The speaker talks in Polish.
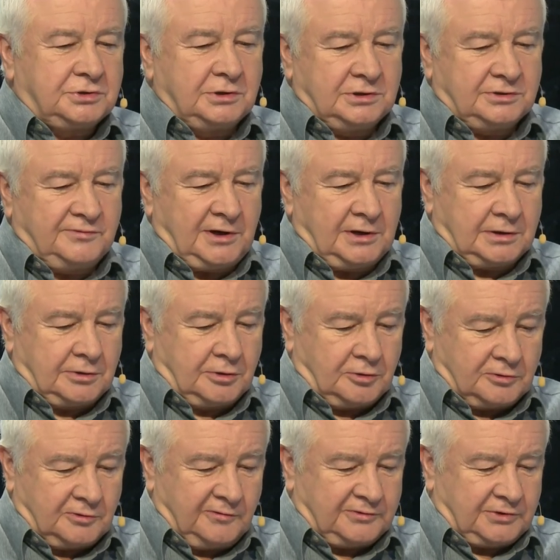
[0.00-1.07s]
to jest wiele
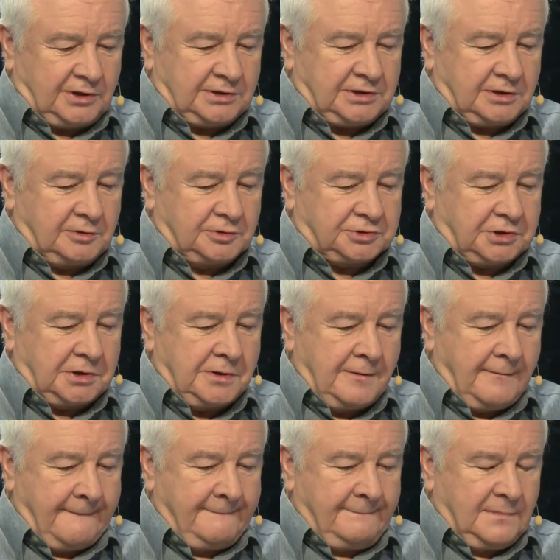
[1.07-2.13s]
kroków, dlatego że
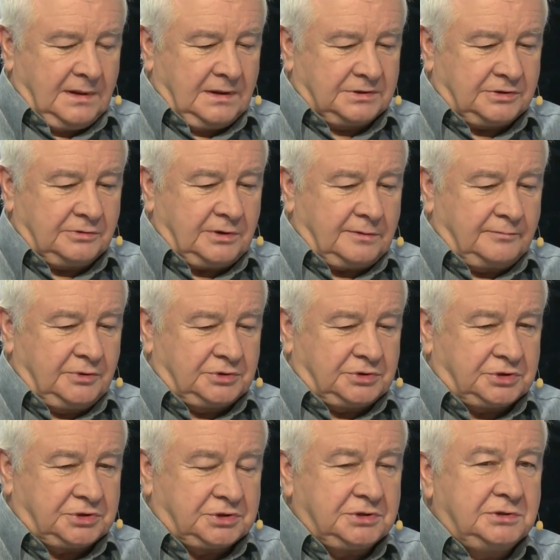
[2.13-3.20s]
są jakby
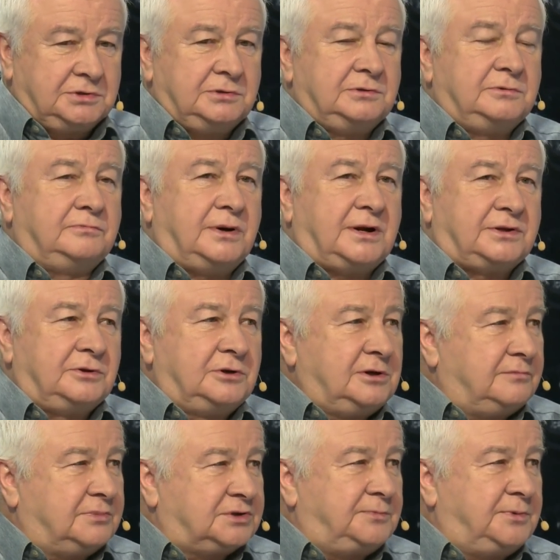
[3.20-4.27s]
trzy bardzo
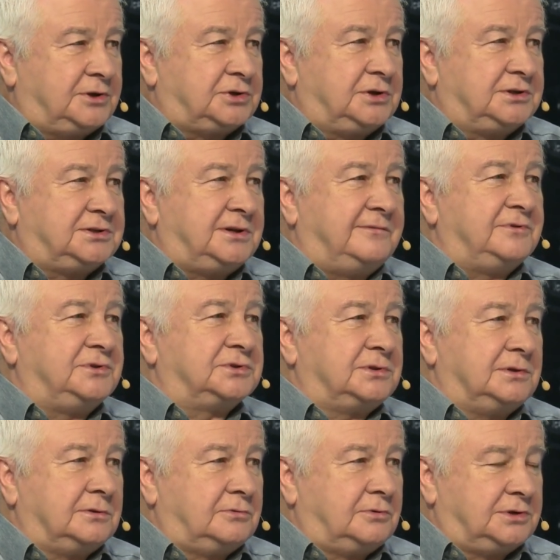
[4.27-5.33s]
niebezpieczne
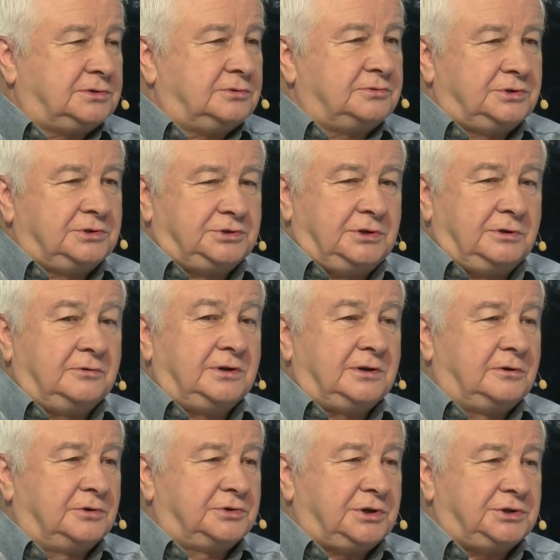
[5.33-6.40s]
zjawiska, które są, się dzieją
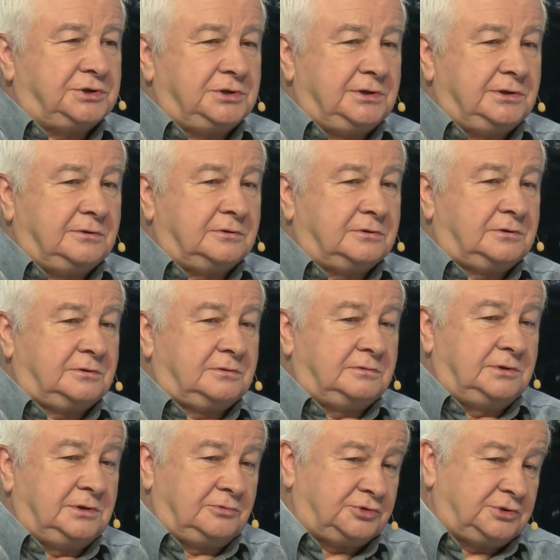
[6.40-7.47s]
jednocześnie od,
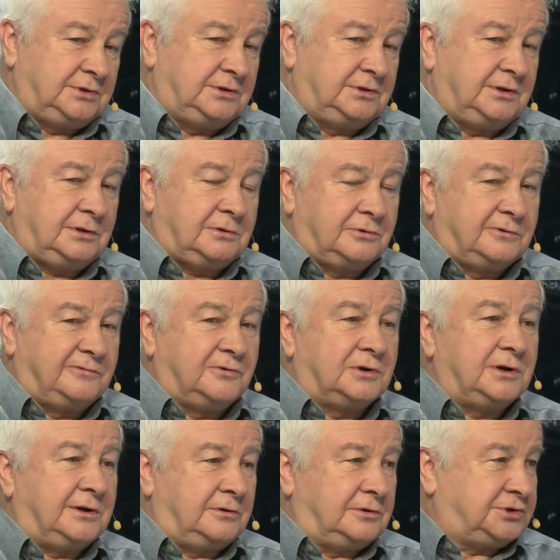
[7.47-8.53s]
nie, już nie, nie tylko dwóch
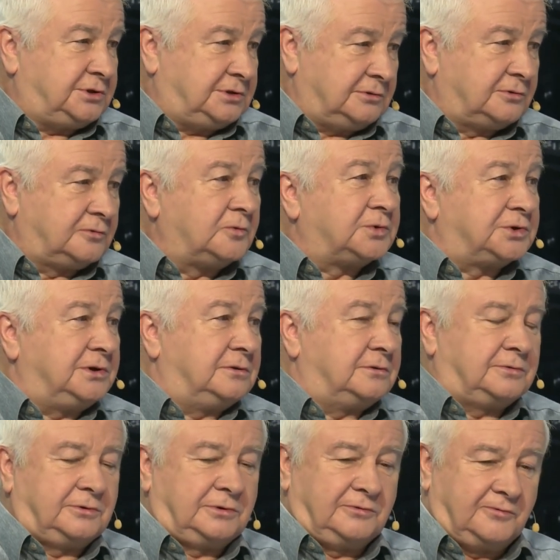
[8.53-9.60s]
lat, one się dzieją dłużej.
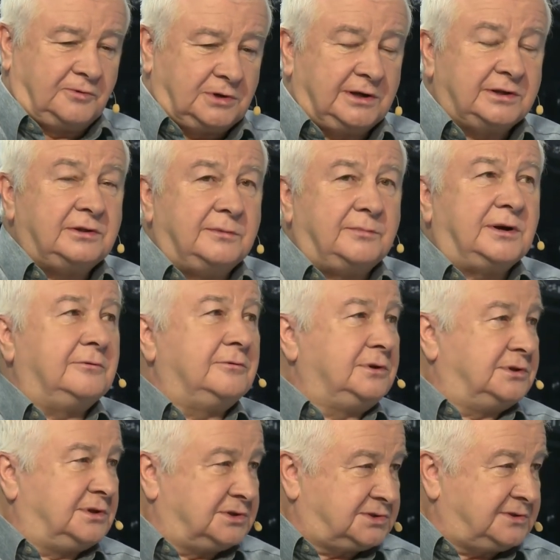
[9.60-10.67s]
Od dwóch lat nabrały
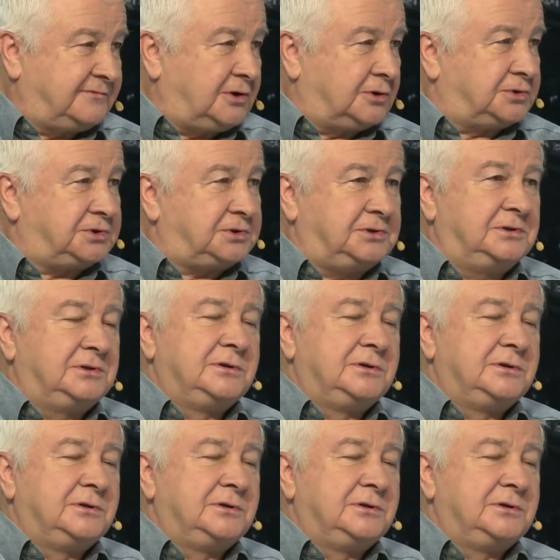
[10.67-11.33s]
intensywności.